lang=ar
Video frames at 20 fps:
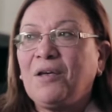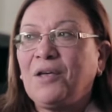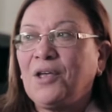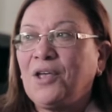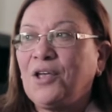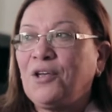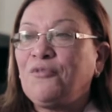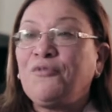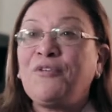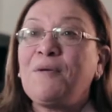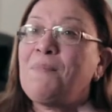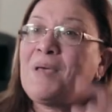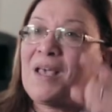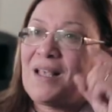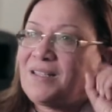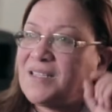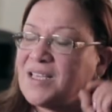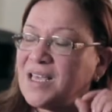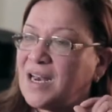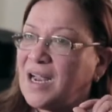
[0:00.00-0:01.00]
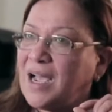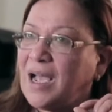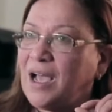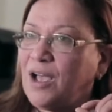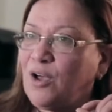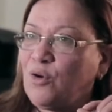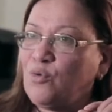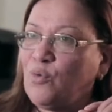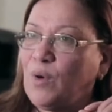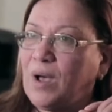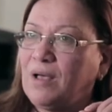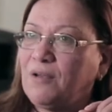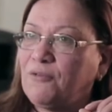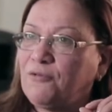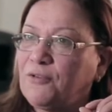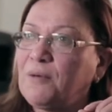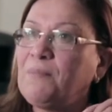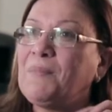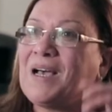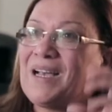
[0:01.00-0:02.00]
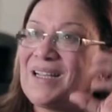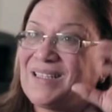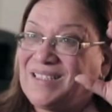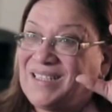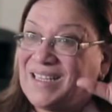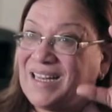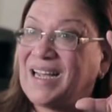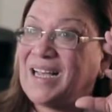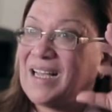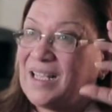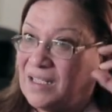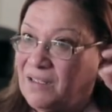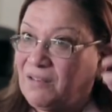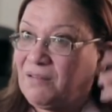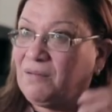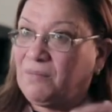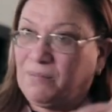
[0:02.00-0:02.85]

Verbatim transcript: آه، فما اقتراح هو فما اقتراح